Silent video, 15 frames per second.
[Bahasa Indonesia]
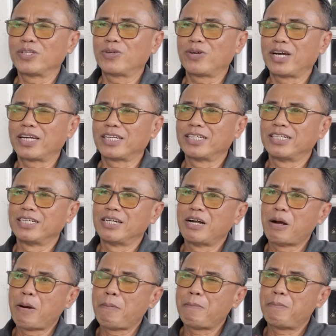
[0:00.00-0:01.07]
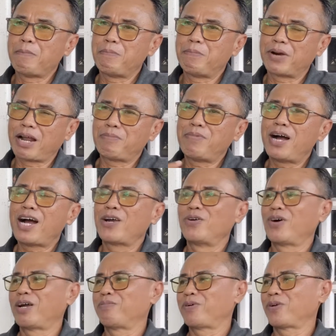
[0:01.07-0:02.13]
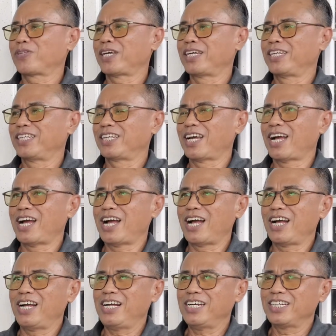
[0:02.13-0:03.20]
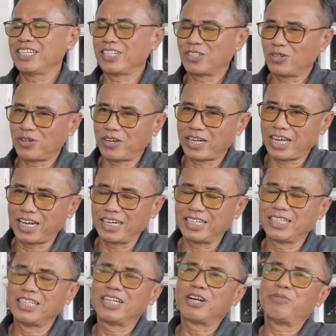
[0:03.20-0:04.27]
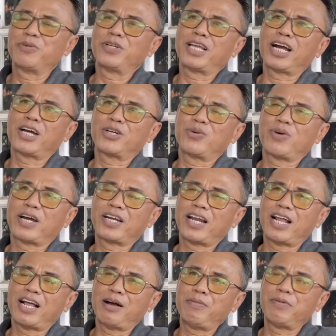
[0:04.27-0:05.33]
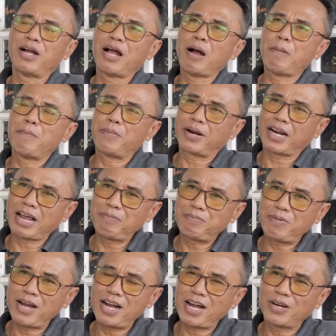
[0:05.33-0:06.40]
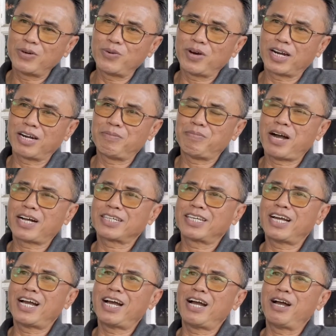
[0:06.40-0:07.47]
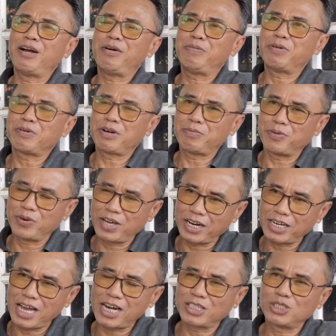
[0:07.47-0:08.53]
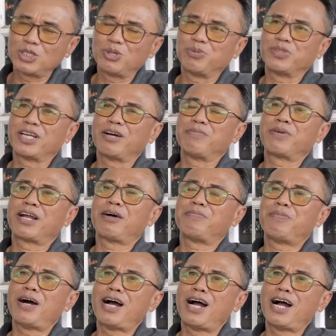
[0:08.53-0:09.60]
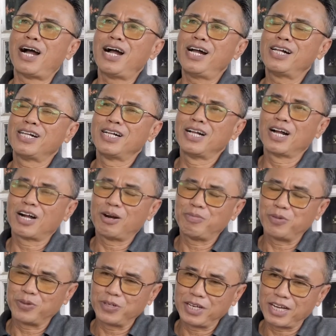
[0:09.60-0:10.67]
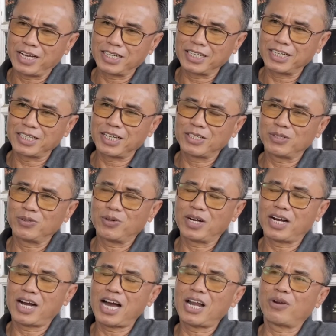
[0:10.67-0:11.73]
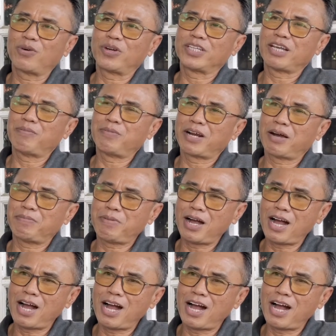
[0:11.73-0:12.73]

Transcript: gitu kan Berapa kandungan proteinnya gitu kan Kemudian yang kedua adalah berapa kandungan lemaknya Kemudian kalsiumnya berapa kemudian kita juga kalorinya berapa